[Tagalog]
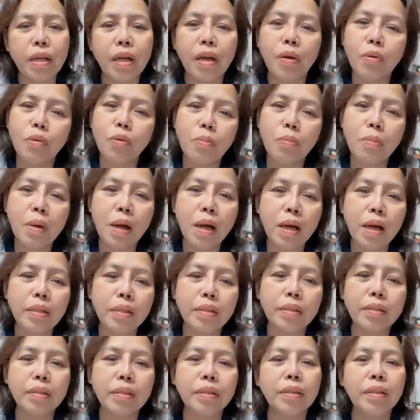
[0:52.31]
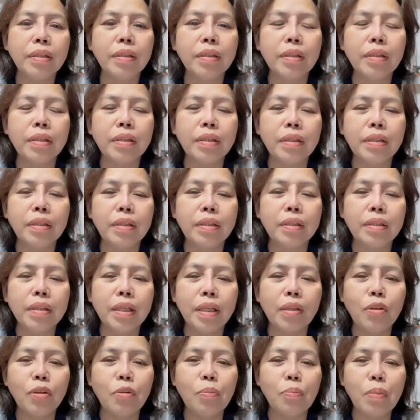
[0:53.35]
uban sa
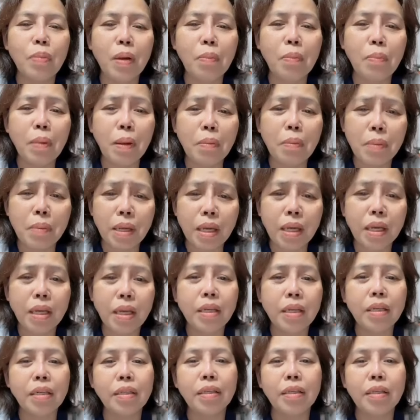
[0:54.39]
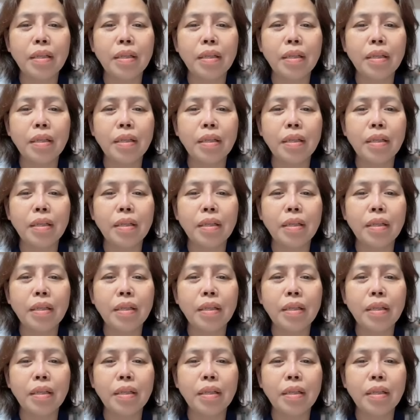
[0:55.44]
atong pagpamid